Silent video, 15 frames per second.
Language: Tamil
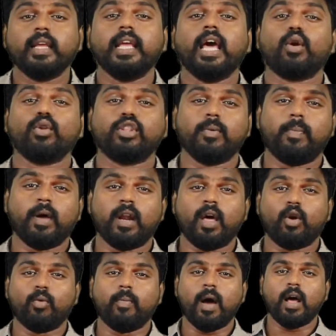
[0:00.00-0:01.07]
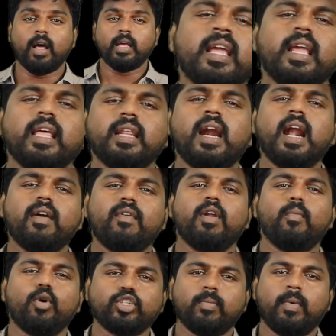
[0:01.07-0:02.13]
இரநூத்தி பதினாறு ரூபா எதனால் இவ்வளோ
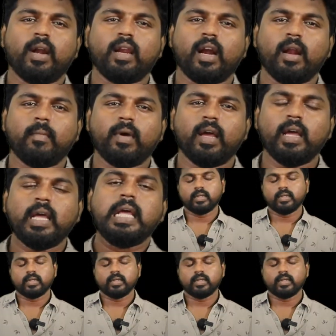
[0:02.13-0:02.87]
மோசமான நிலைமை